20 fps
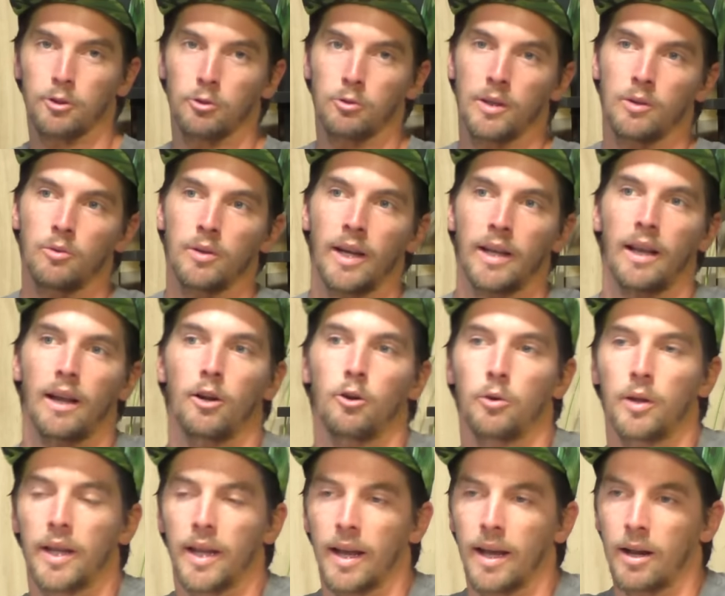tuve una que
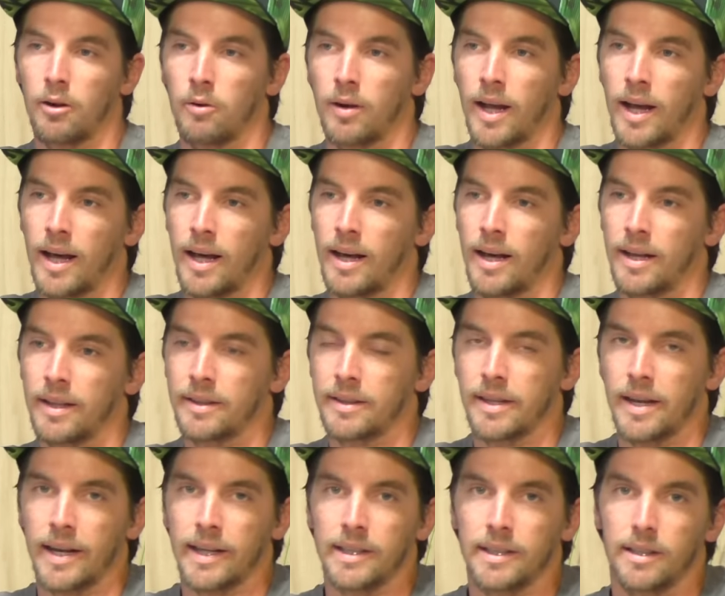crujía en una
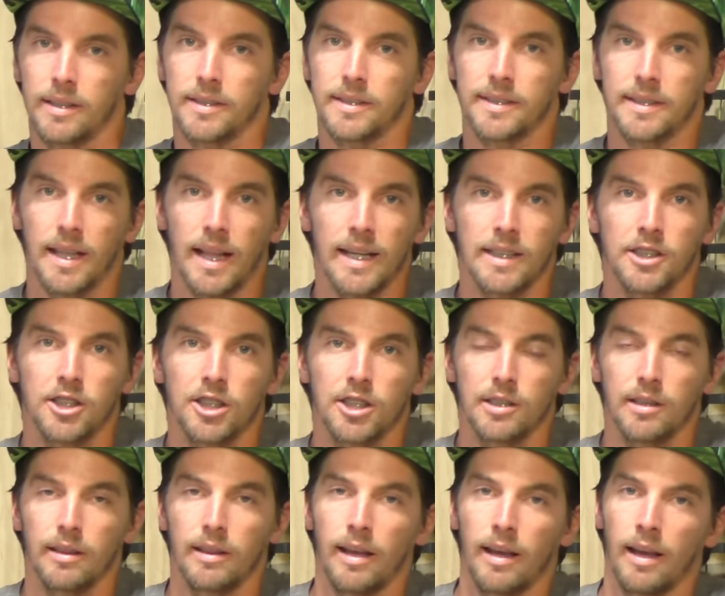Trek Slash
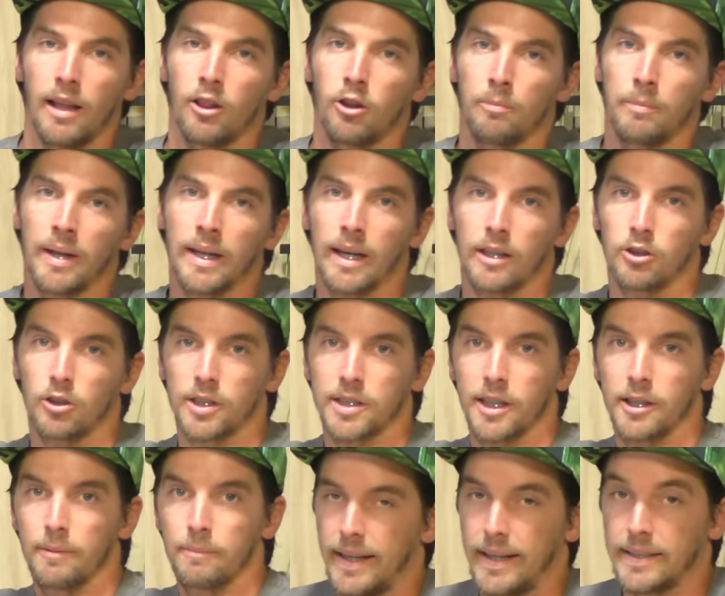del
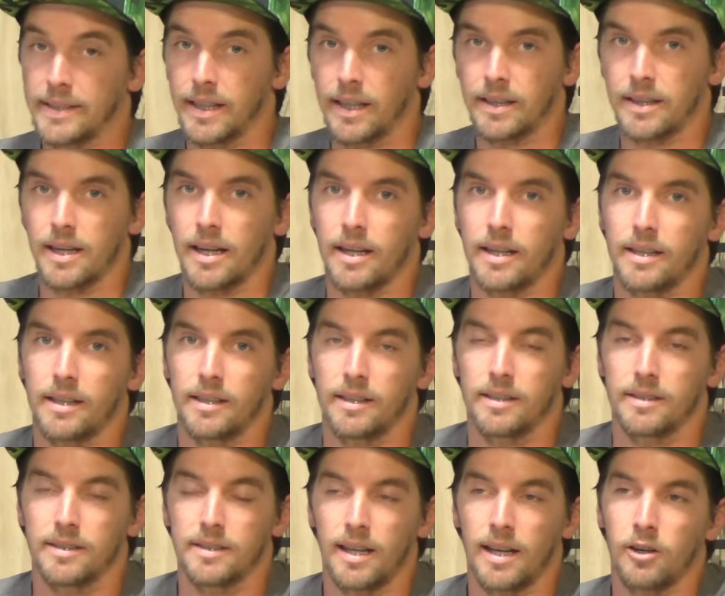2014. Esa Trek
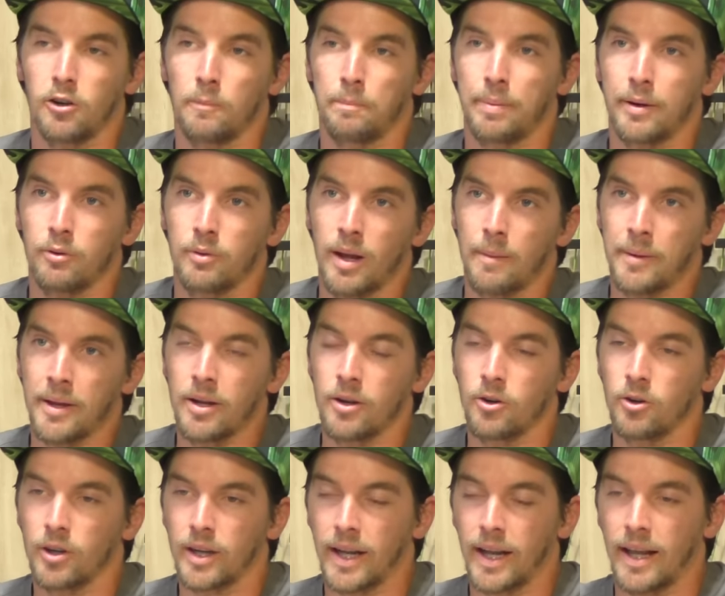se la compré a un
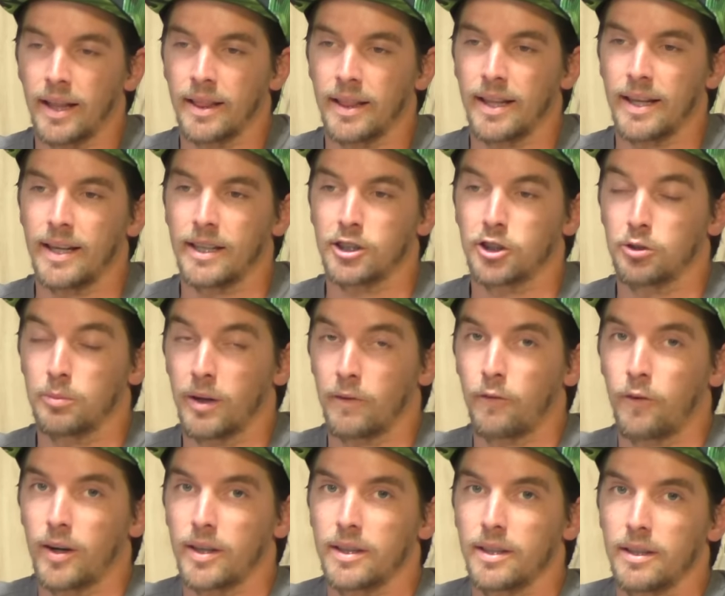amigo que anda súper
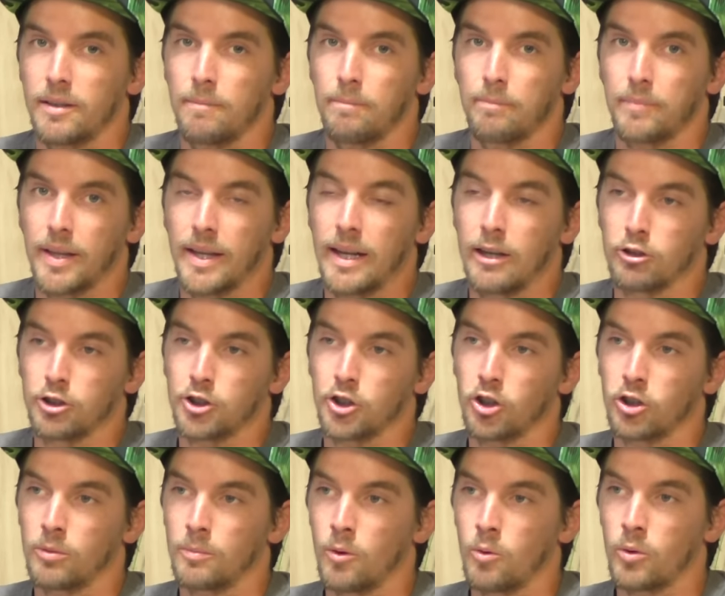fuerte y la
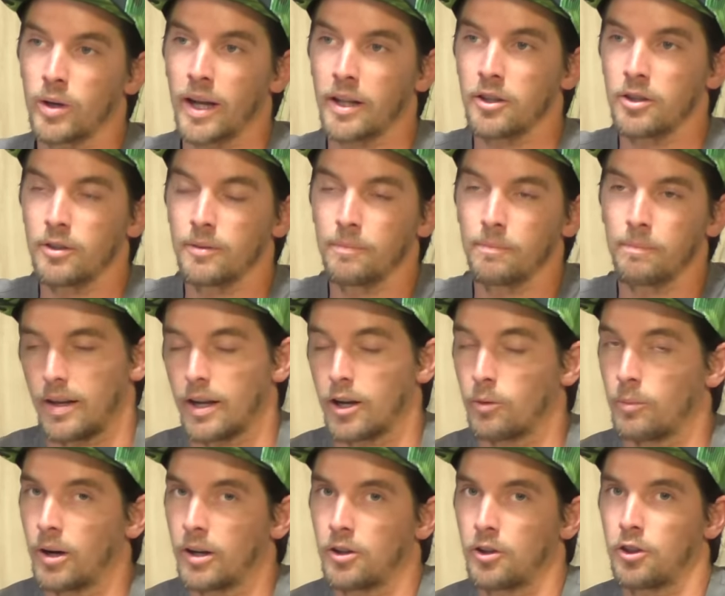usó como un año y
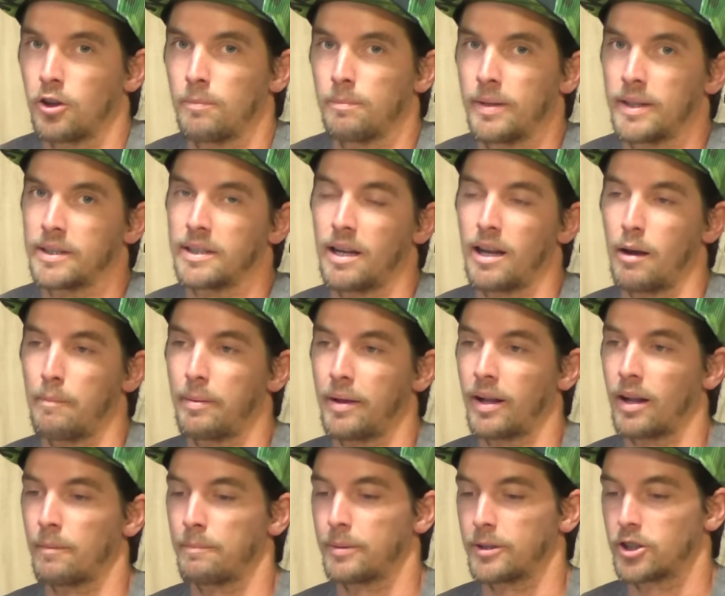como a los dos meses la
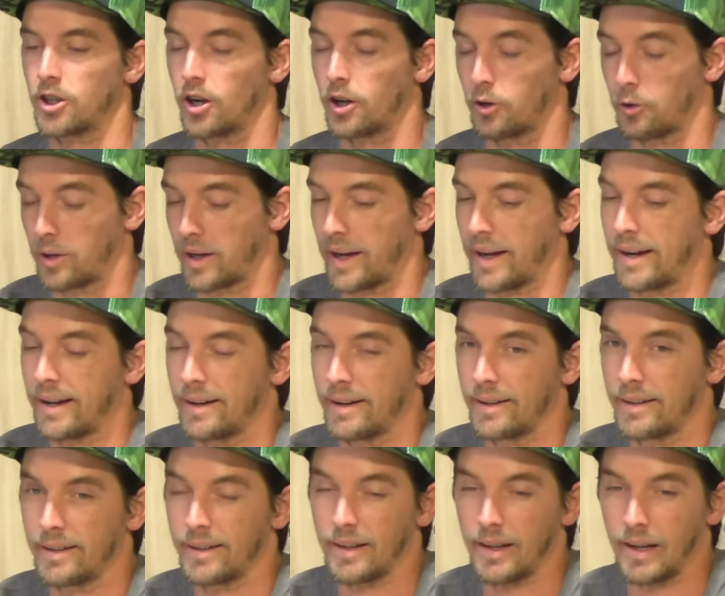pike empezó a crujir,